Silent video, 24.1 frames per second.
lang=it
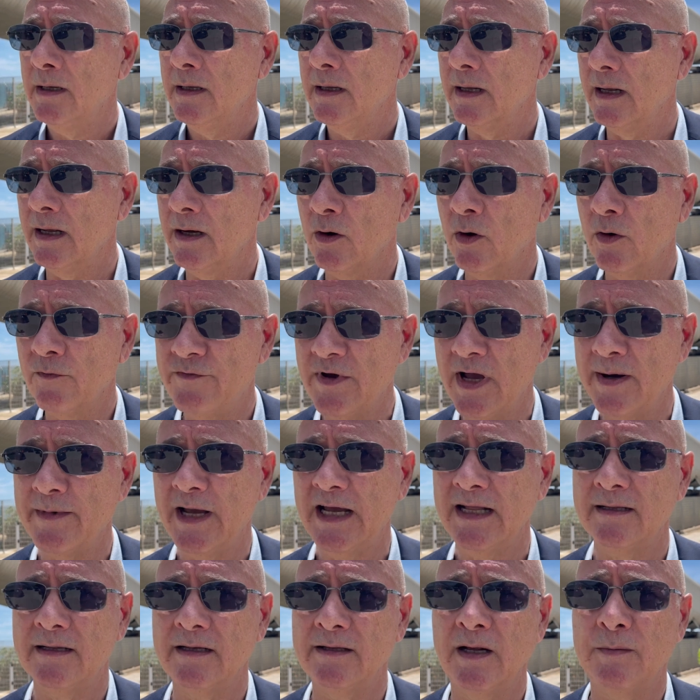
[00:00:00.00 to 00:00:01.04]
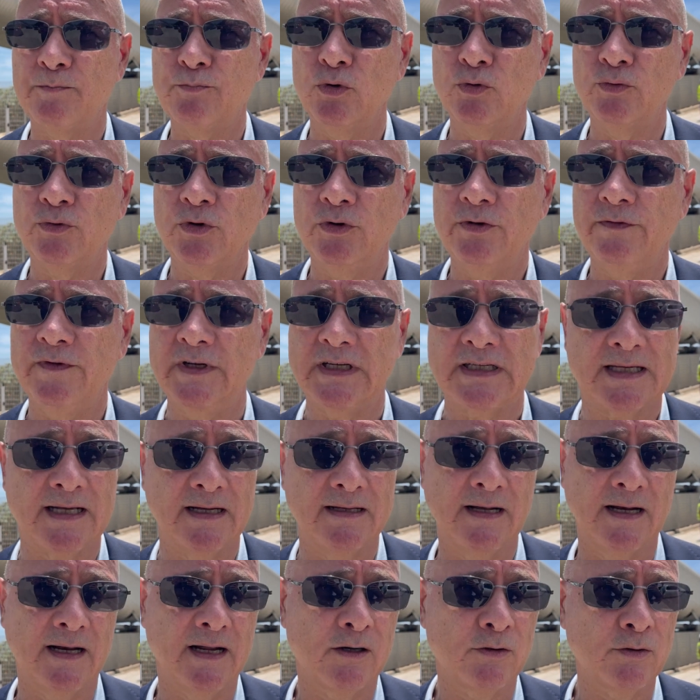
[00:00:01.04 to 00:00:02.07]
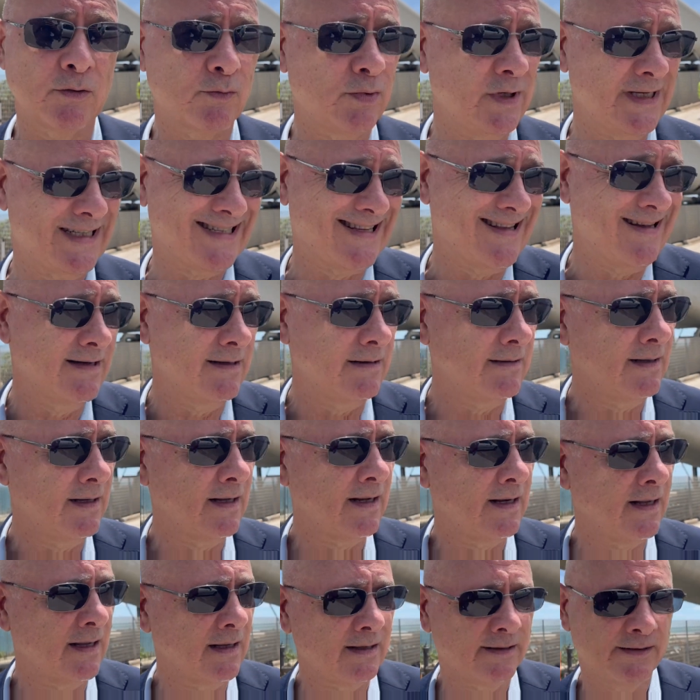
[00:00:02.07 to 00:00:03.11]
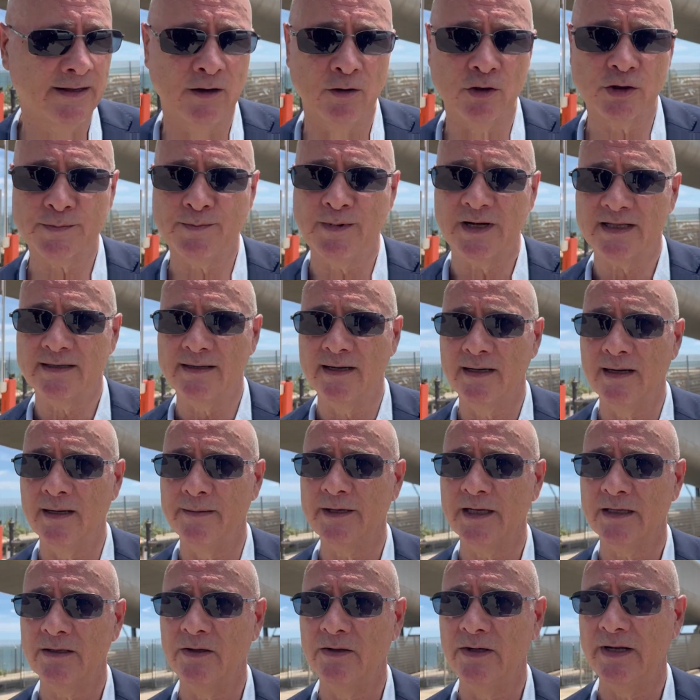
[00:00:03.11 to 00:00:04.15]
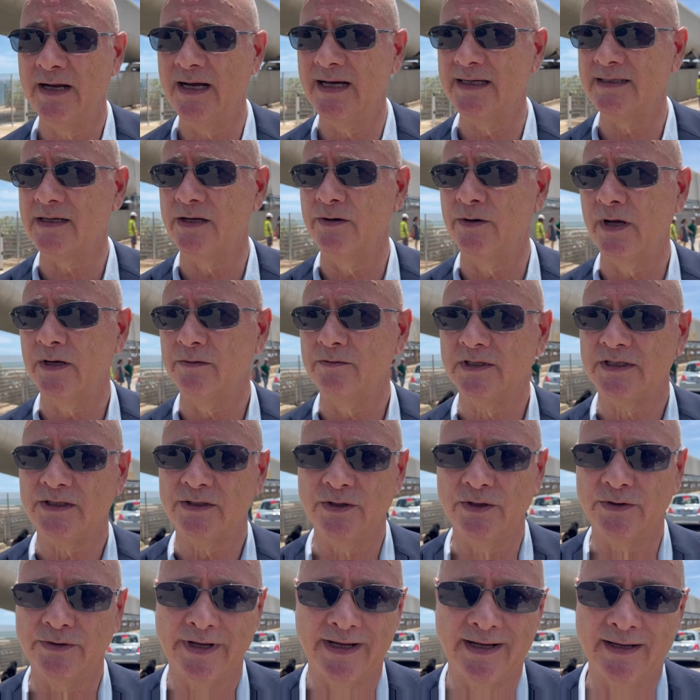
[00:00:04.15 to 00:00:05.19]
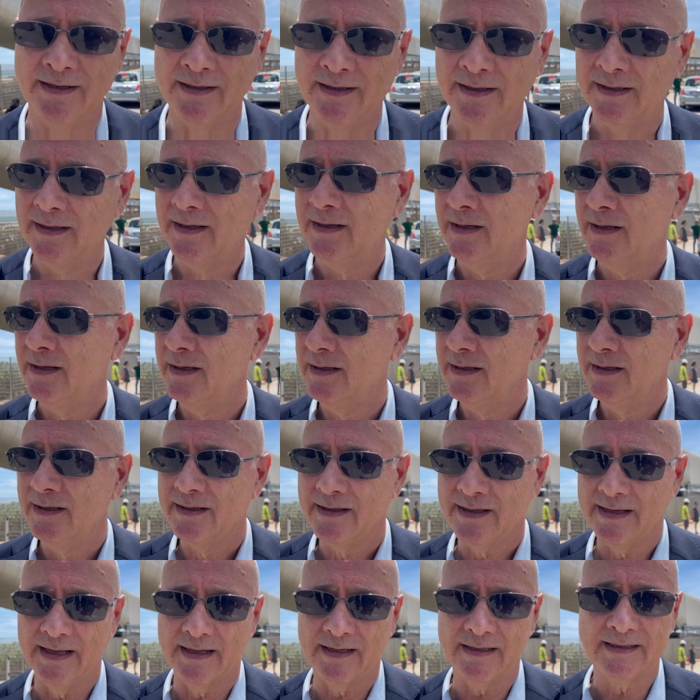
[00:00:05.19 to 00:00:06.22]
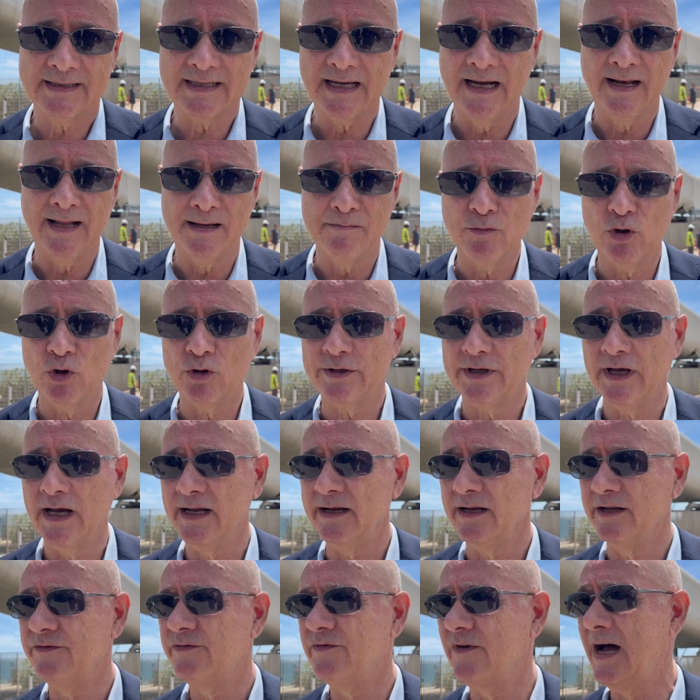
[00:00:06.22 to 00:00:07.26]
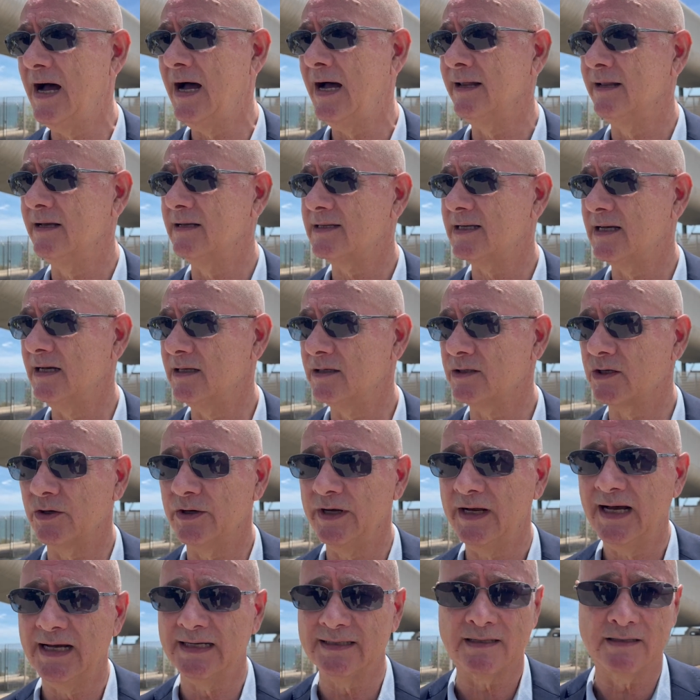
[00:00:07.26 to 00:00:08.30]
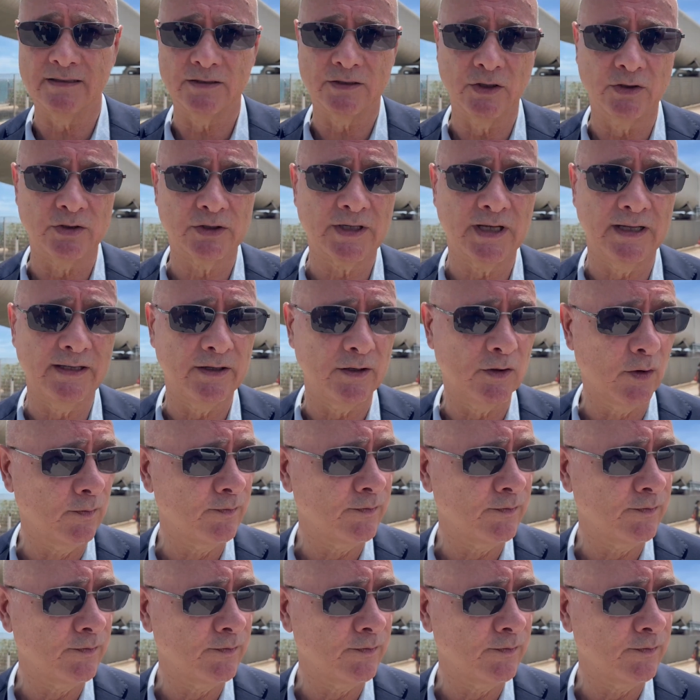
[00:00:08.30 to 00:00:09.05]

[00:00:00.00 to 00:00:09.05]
Eh, ovviamente dal punto di vista della, questa, la, dello smantellamento dei nastri è una questione che risale a molti anni fa, nel senso che i nastri sono stati